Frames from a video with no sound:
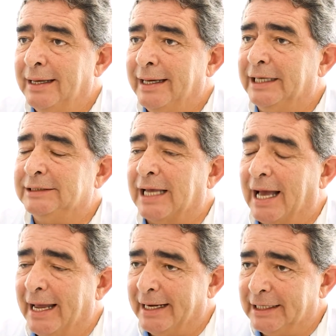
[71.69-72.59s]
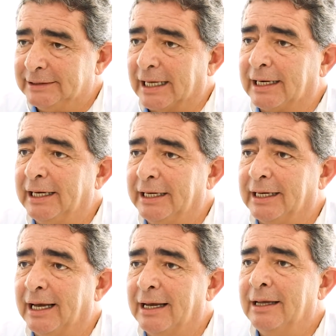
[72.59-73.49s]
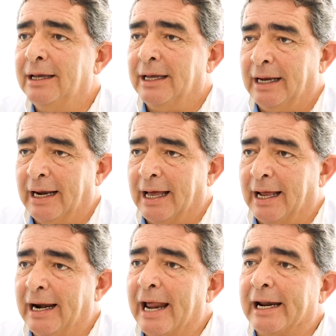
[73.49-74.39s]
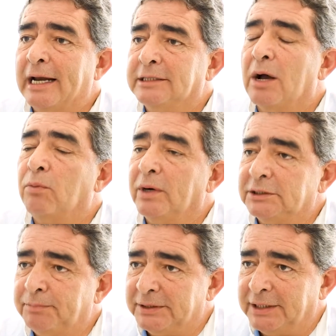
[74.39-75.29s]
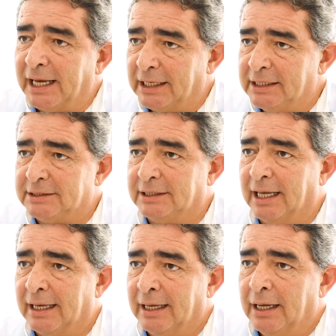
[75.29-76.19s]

es en esta clínica la, la realiza un especialista.